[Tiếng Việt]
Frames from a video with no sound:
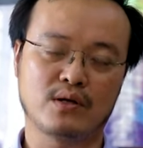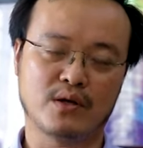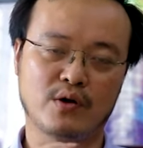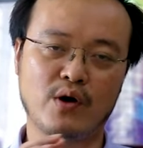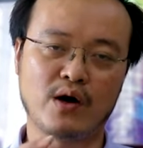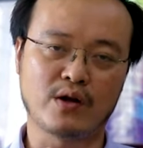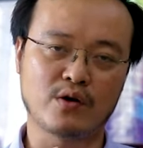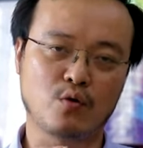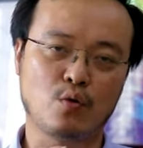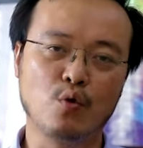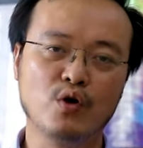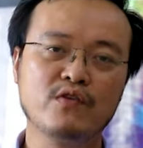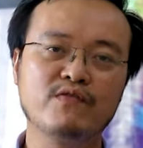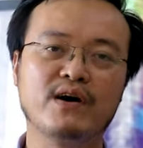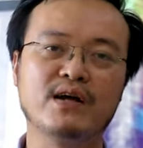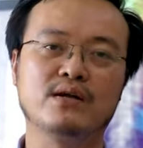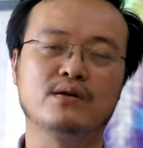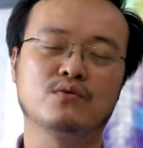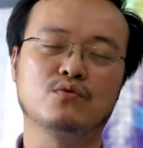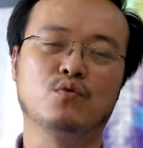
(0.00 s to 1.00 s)
đoạn cuối
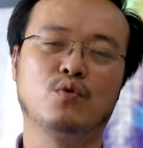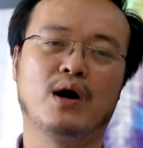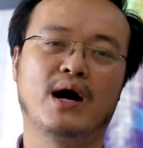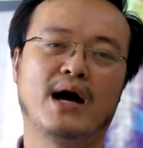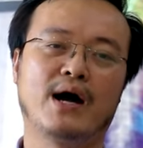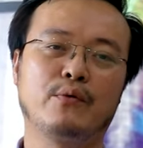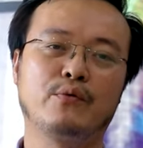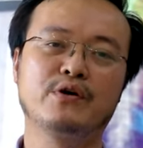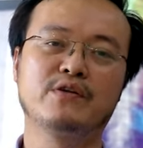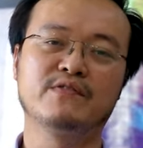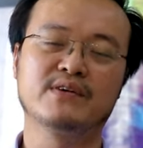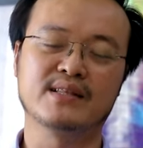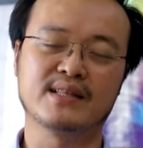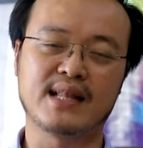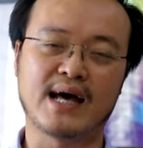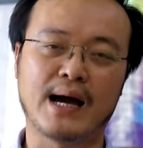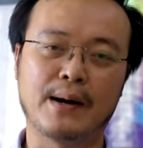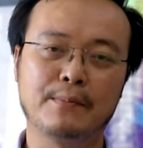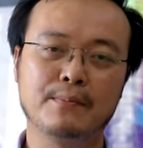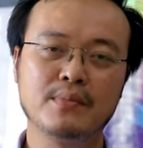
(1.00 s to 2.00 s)
vận của hạ nguyên vận
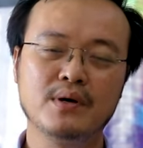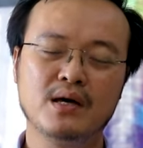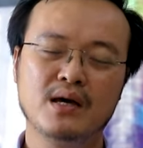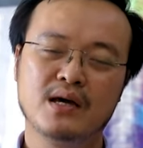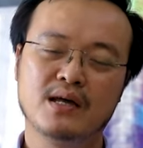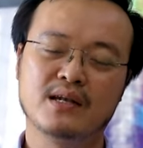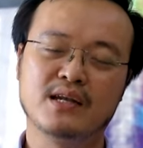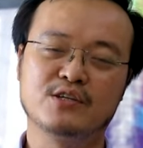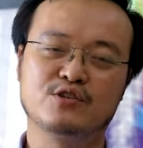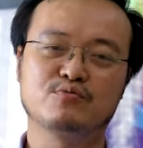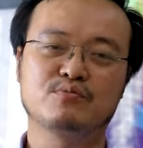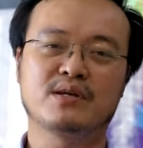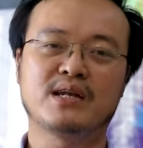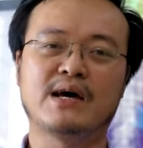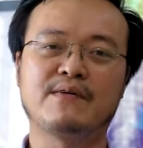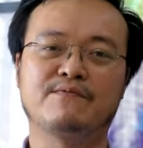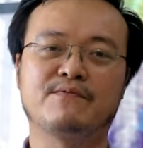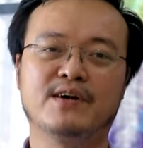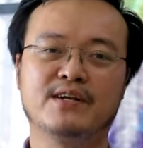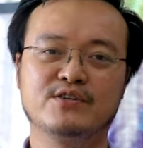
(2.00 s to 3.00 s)
8 để chúng ta
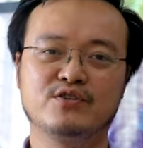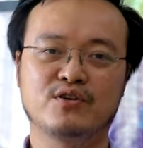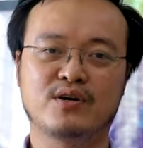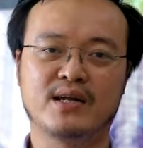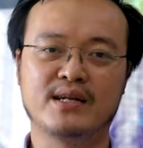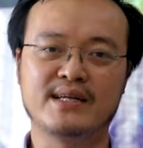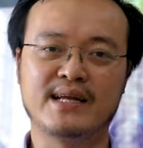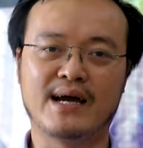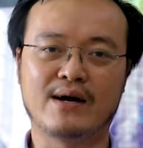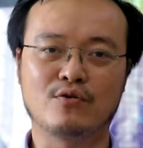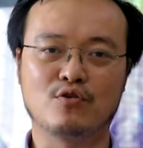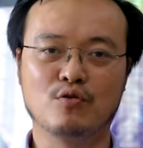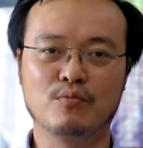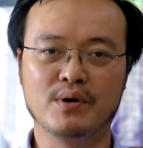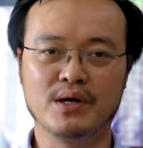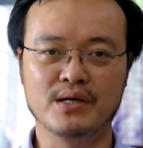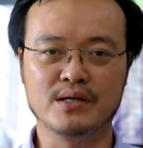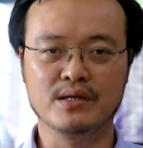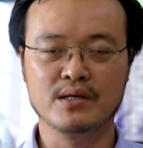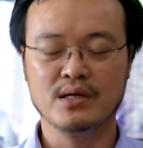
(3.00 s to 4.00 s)
nạp vận cho căn nhà của
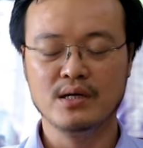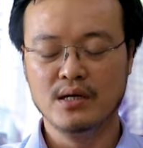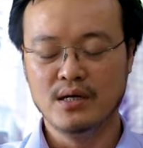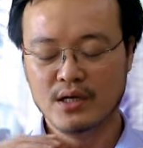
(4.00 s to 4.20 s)
mình